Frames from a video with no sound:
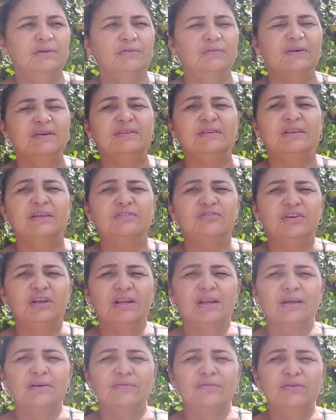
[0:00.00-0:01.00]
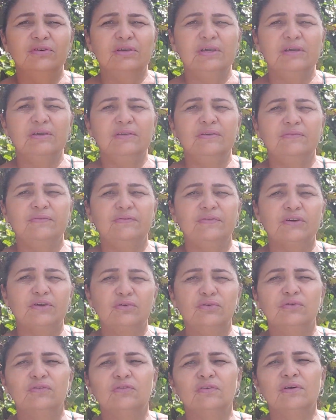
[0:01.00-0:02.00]
eu fazendo a geleia, fiquei,
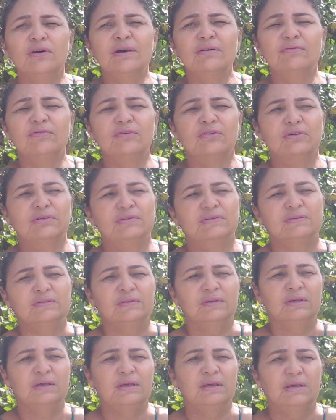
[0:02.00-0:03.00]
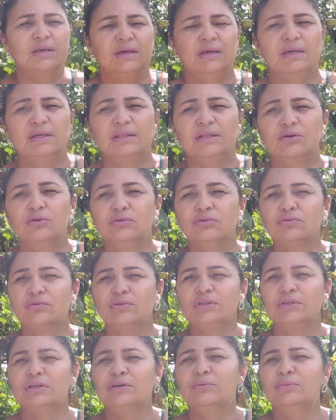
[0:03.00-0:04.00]
ficou só a voz. Então outro
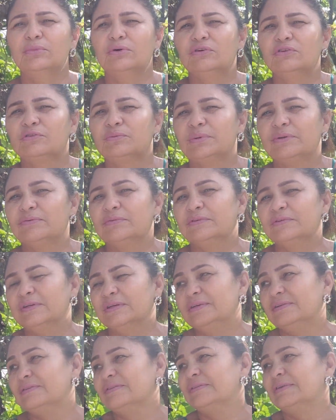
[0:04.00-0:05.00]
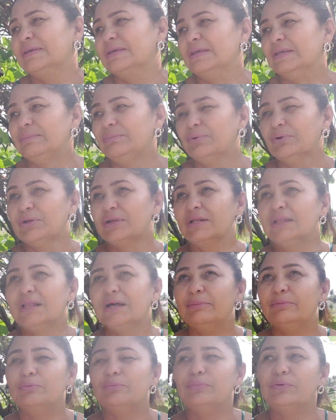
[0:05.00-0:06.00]
dia eu mostro pra vocês. E bora
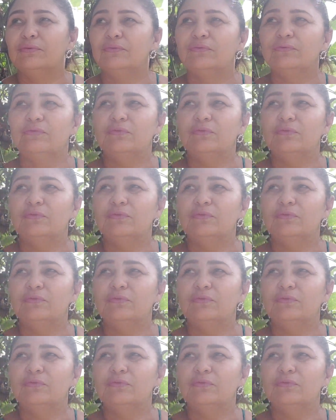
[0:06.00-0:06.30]
lá, meu povo.